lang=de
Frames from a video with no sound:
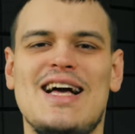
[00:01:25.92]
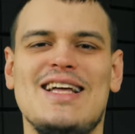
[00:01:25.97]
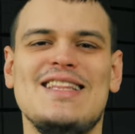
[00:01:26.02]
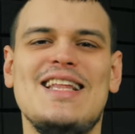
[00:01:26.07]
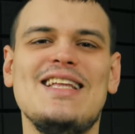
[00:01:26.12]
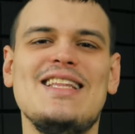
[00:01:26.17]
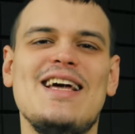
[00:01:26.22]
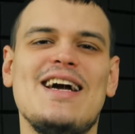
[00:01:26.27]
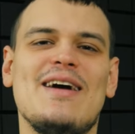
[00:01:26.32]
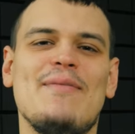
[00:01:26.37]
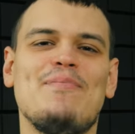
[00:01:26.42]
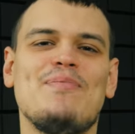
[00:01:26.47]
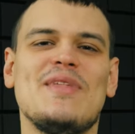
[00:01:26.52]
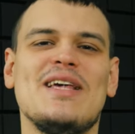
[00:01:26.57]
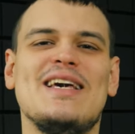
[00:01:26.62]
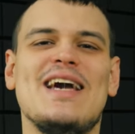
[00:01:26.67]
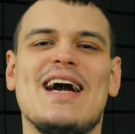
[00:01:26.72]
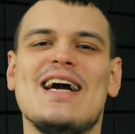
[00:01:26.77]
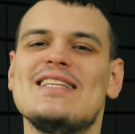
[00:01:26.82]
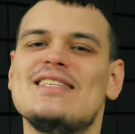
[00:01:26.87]
Da der
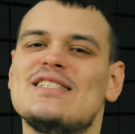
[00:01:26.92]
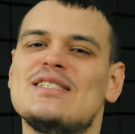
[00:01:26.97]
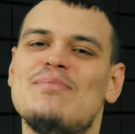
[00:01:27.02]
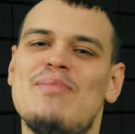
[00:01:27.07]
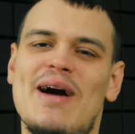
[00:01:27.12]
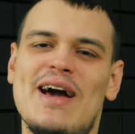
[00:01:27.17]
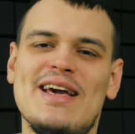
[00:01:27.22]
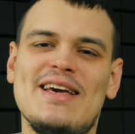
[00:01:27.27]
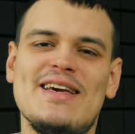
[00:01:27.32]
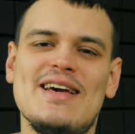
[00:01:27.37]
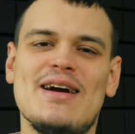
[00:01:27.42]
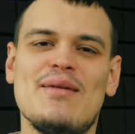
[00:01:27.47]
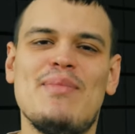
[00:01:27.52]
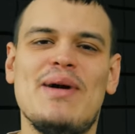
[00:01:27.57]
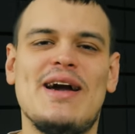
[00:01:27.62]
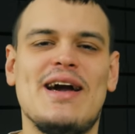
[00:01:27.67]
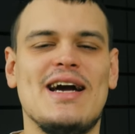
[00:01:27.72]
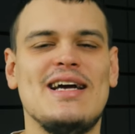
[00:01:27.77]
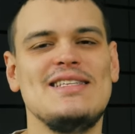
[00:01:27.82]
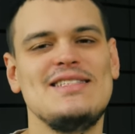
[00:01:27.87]
Gerätsspeicher
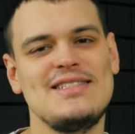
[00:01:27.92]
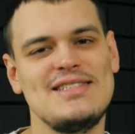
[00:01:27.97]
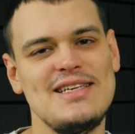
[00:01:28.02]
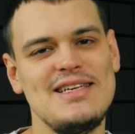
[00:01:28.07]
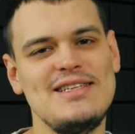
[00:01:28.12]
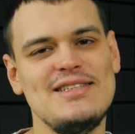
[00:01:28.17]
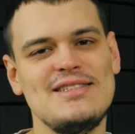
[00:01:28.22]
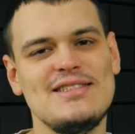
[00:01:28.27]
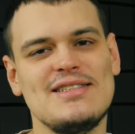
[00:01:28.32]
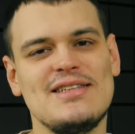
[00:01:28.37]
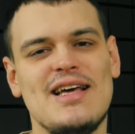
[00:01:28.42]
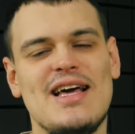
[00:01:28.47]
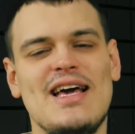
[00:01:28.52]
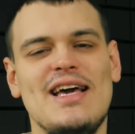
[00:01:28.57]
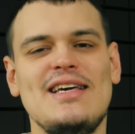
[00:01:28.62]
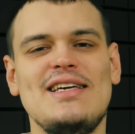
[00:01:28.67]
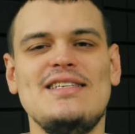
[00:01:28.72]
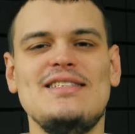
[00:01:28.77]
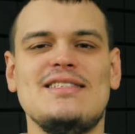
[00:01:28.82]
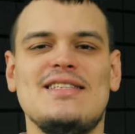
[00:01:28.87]
begrenzt ist,
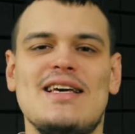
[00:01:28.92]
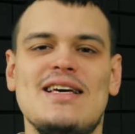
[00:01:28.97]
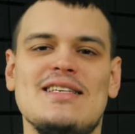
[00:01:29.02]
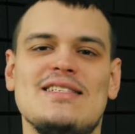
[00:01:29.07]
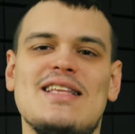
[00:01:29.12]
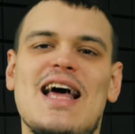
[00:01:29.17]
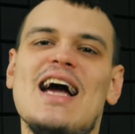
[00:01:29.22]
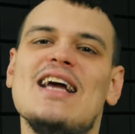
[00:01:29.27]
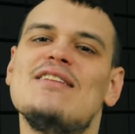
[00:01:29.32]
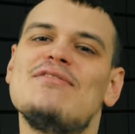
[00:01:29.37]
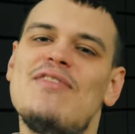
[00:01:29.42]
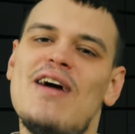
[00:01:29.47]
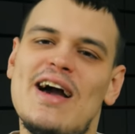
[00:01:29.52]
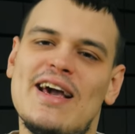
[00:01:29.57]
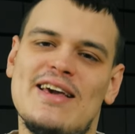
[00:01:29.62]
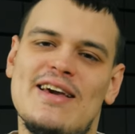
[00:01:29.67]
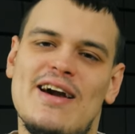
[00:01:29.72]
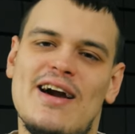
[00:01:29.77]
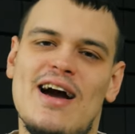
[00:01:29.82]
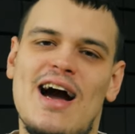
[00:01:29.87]
ist es
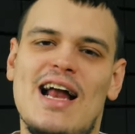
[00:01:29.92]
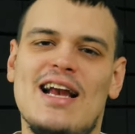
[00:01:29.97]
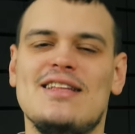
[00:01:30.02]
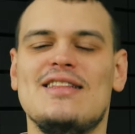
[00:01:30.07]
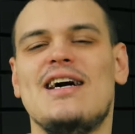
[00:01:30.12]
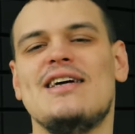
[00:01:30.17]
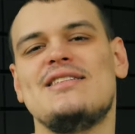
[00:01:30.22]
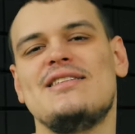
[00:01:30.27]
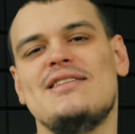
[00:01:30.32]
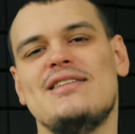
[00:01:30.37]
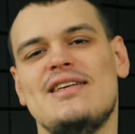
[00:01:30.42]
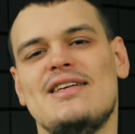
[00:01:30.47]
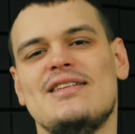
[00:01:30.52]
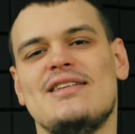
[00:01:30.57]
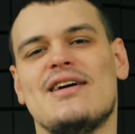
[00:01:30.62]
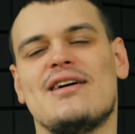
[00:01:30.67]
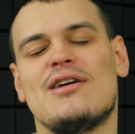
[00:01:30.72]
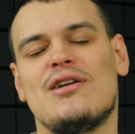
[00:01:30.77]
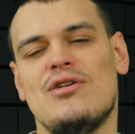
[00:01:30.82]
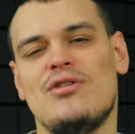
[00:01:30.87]
einfacher, alle Daten in
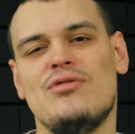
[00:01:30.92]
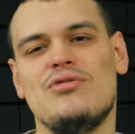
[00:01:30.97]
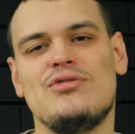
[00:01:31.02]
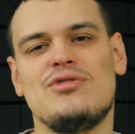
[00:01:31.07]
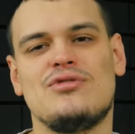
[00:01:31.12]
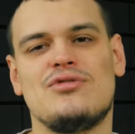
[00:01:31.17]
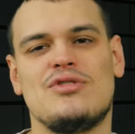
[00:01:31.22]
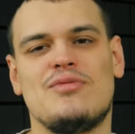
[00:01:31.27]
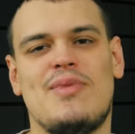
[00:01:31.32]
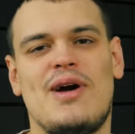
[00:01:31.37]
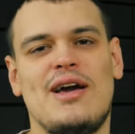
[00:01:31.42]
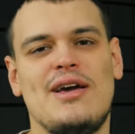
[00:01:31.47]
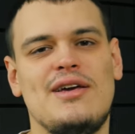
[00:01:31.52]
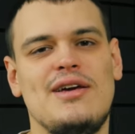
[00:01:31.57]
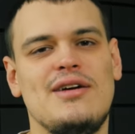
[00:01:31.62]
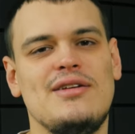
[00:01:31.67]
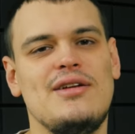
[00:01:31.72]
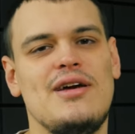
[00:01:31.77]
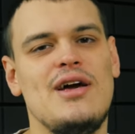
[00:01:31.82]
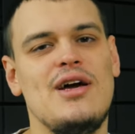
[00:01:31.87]
der Cloud zu
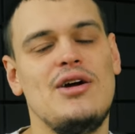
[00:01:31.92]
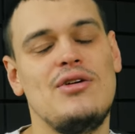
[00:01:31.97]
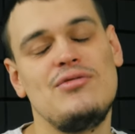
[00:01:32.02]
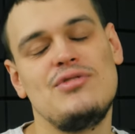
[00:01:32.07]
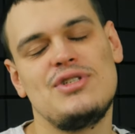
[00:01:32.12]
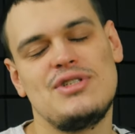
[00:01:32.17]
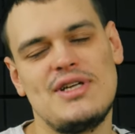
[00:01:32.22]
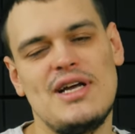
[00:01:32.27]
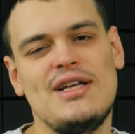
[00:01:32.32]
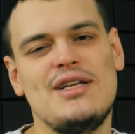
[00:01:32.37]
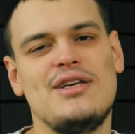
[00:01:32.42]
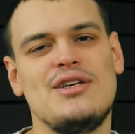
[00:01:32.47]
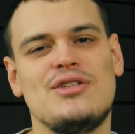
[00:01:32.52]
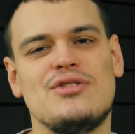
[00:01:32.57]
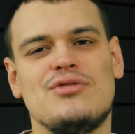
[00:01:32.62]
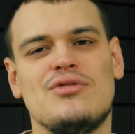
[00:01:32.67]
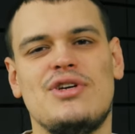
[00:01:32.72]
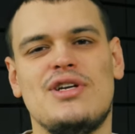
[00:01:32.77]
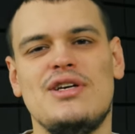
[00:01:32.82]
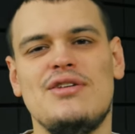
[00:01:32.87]
speichern und ständig
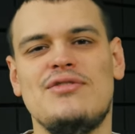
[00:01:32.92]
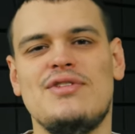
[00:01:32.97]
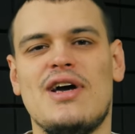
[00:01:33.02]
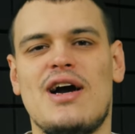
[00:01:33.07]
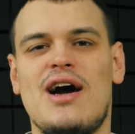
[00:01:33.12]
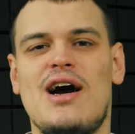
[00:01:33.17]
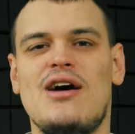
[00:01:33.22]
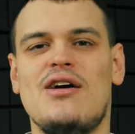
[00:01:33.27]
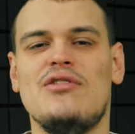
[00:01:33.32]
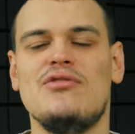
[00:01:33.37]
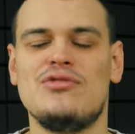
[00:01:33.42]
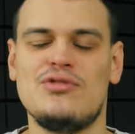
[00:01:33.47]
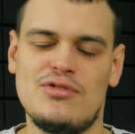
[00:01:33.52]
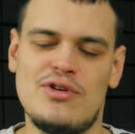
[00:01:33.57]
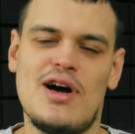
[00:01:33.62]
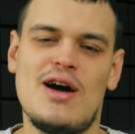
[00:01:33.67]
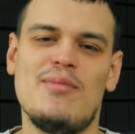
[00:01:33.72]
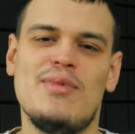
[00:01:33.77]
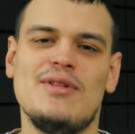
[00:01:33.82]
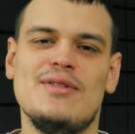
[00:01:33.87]
Zugriff darauf
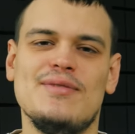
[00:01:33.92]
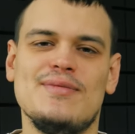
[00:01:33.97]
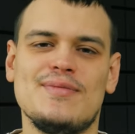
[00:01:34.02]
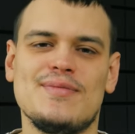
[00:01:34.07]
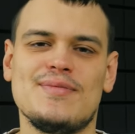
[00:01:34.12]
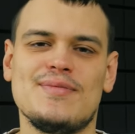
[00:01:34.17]
zu haben.